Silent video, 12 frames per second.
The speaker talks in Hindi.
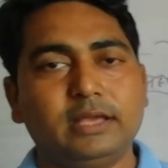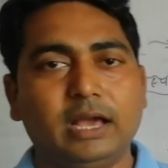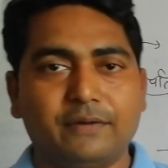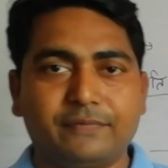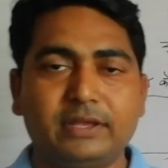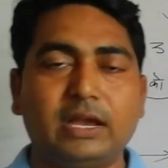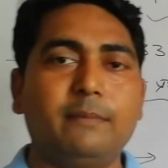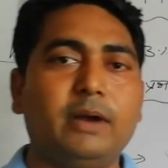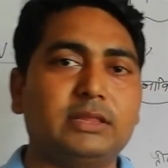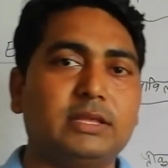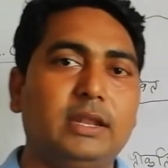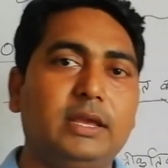या अफ्रीका में
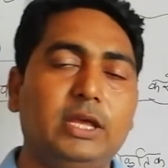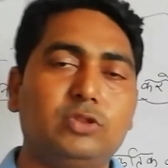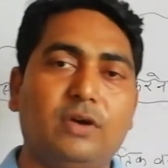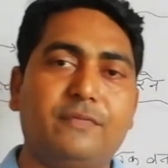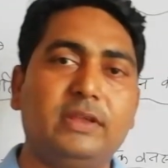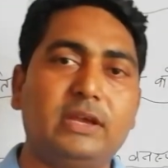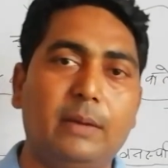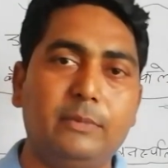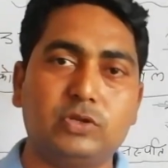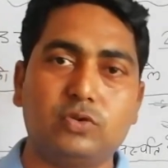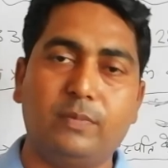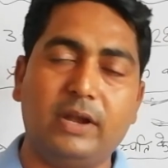बात करेंगे तो अफ्रीका में
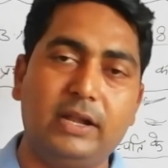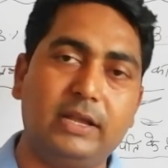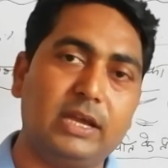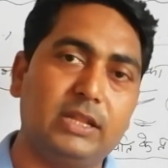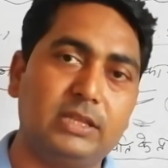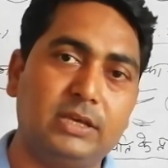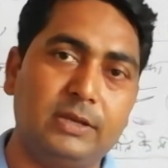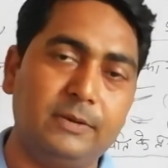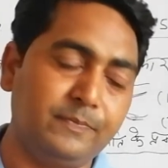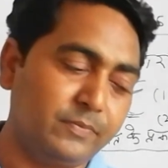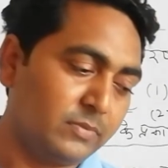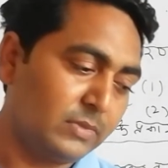इसको बेल्ट कहते हैं
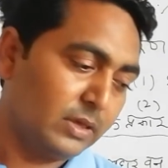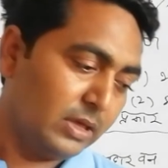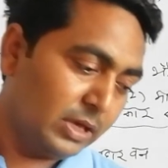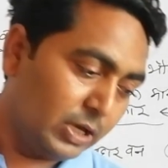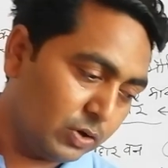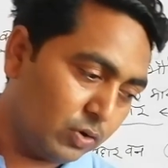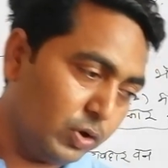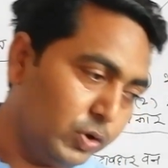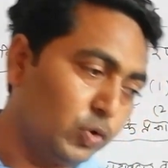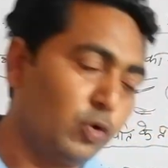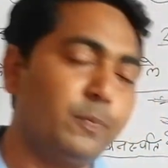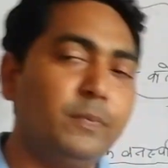इनको
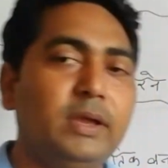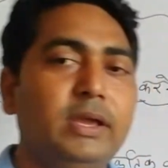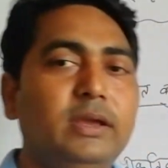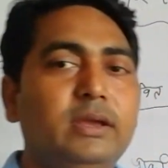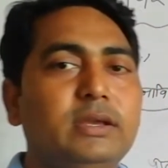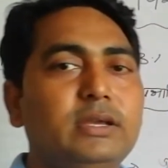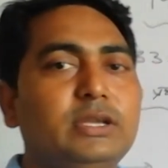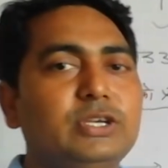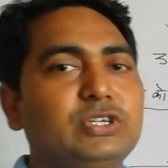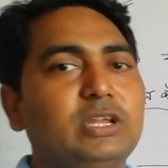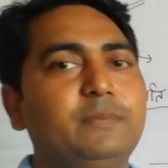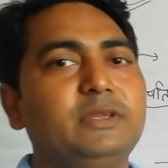यूरोप में
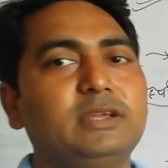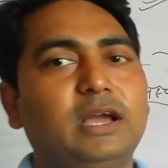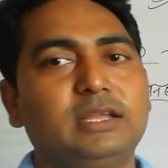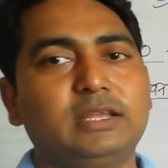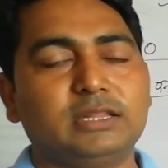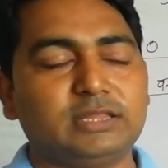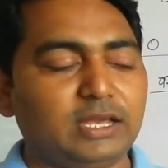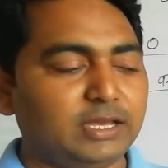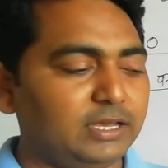स्टेपीज कहा जाता